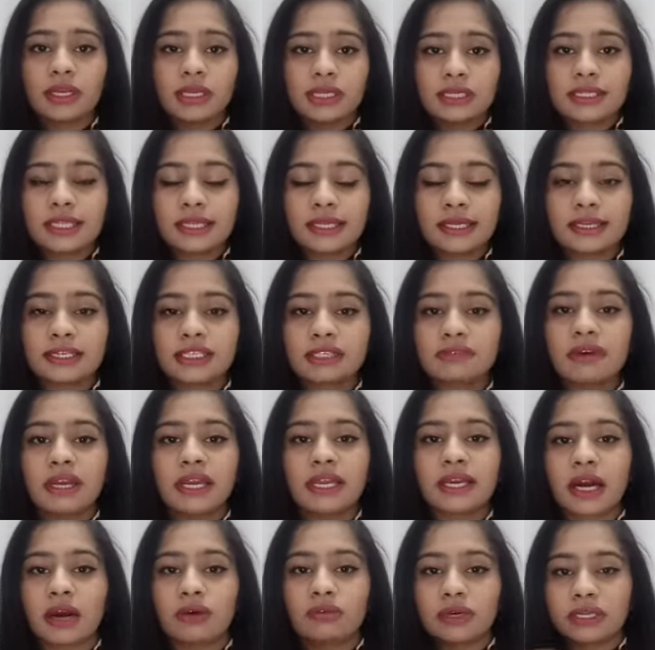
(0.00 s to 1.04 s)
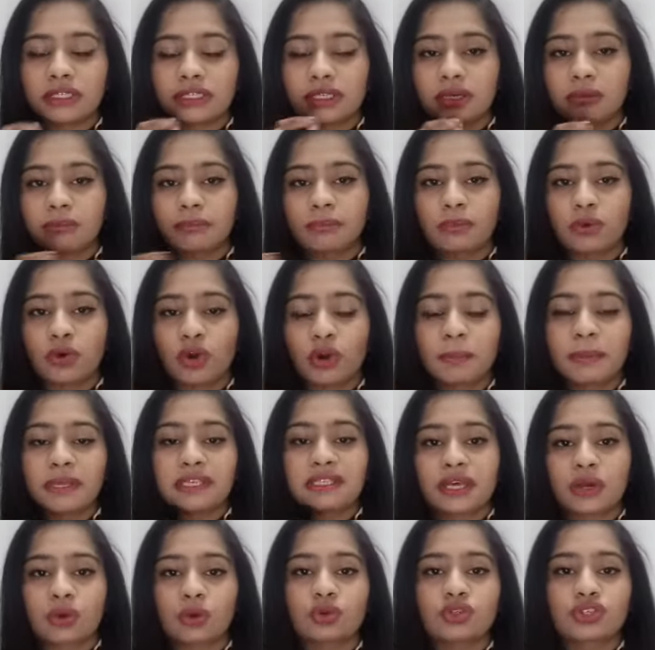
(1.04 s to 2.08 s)
इस तरीके से वहां लिखा हुआ था बोर्ड पे
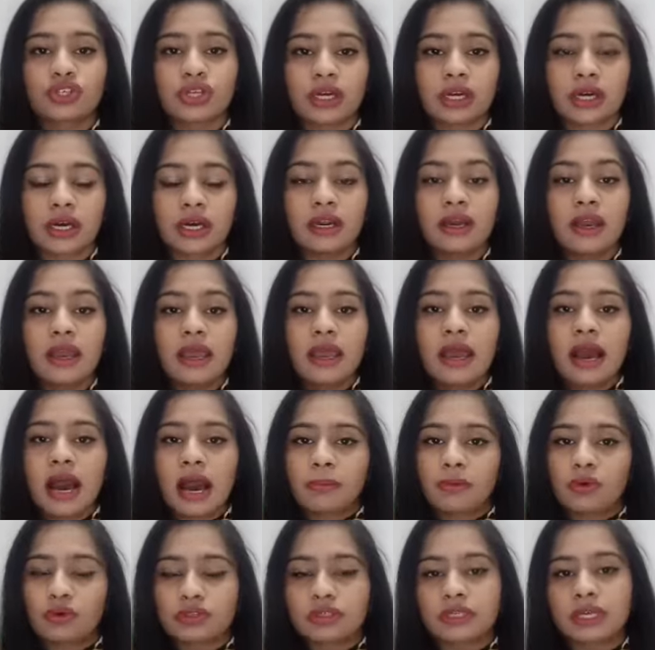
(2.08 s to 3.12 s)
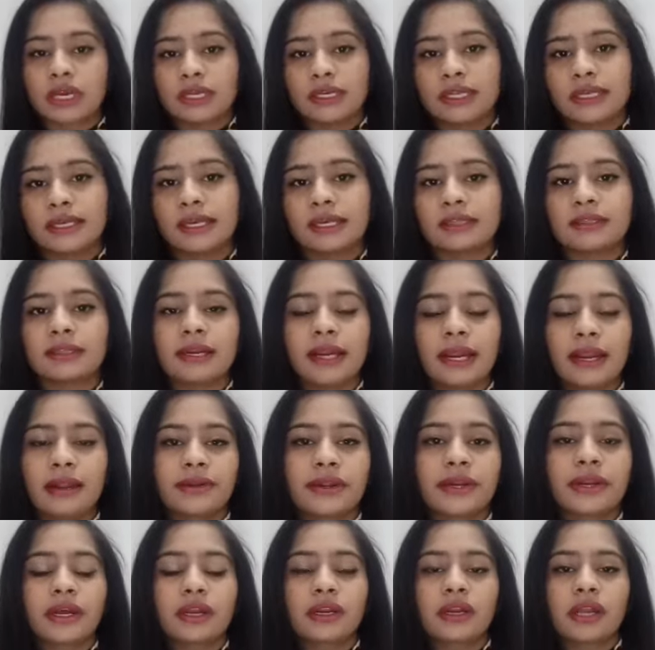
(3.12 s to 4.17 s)
सरोज नगर आपको उस गली के अंदर
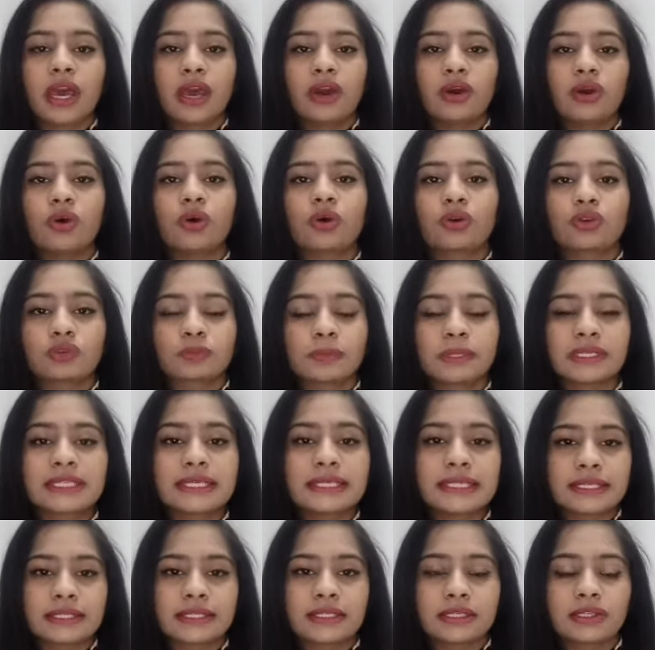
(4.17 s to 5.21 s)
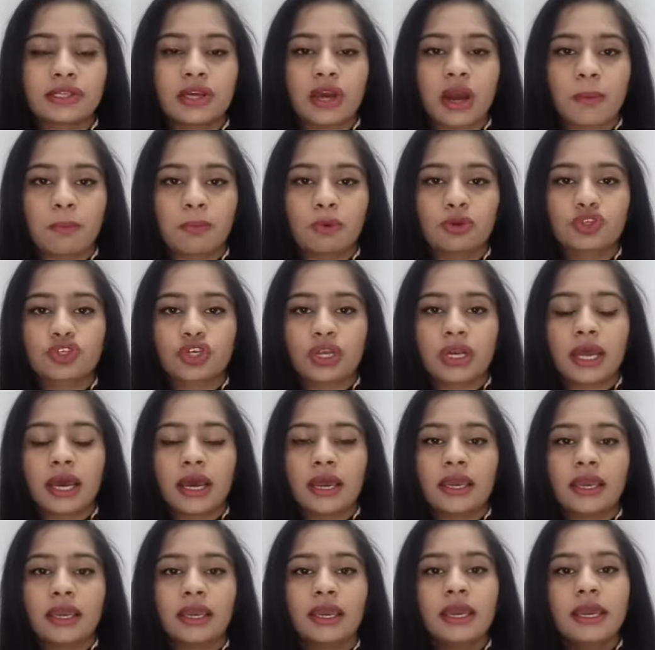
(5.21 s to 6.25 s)
एंटर करना है और उसमें सीधे सीधे आपको चलना
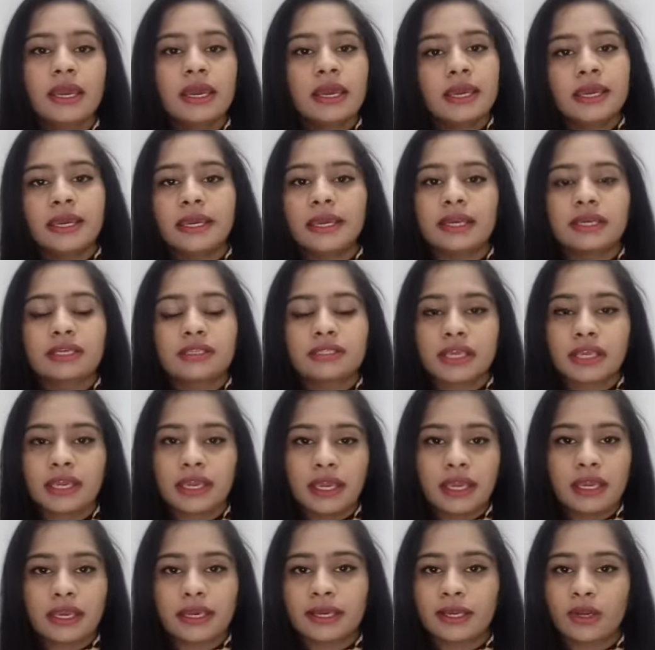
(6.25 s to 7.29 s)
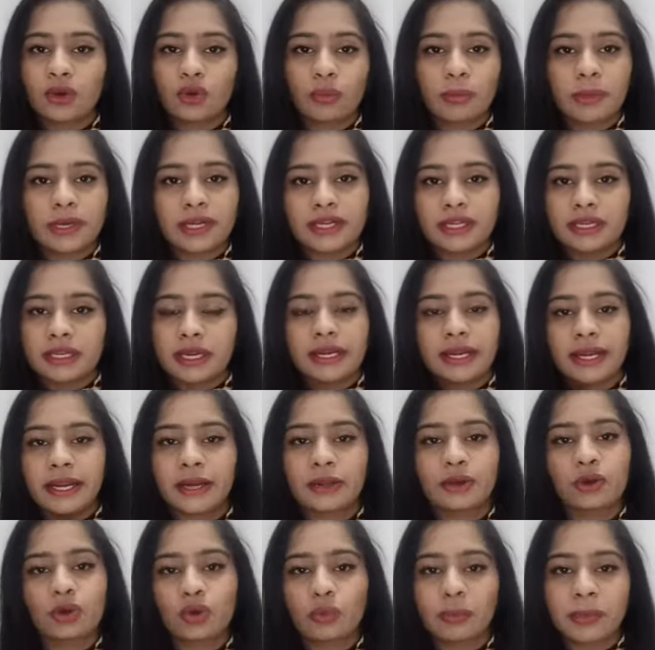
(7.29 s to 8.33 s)
है एक से एक किलोमीटर या
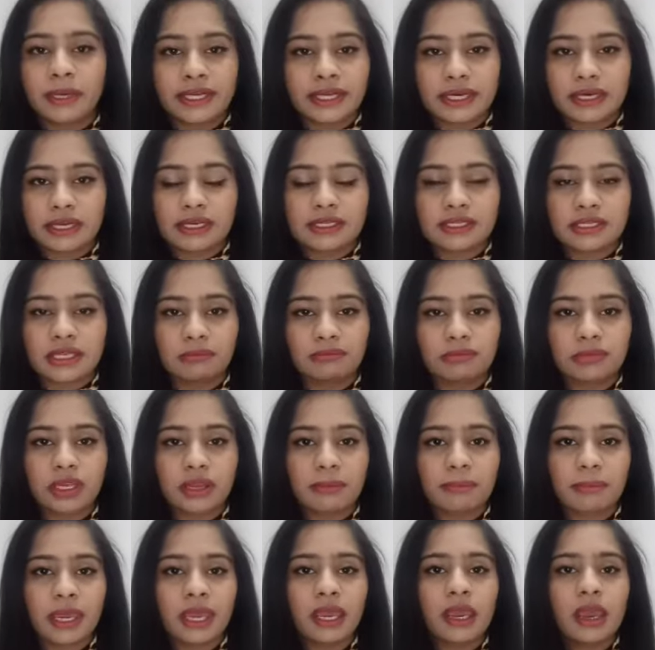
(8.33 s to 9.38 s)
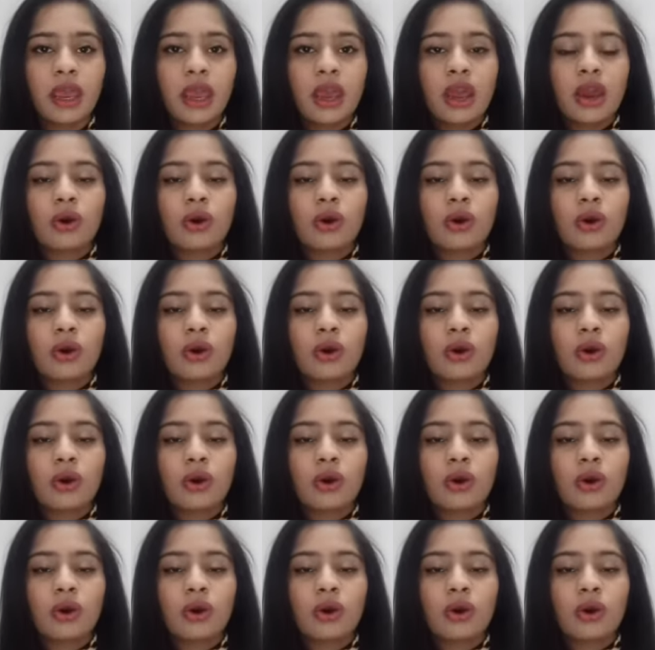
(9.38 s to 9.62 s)
डेढ़ किलोमीटर के समथिंग में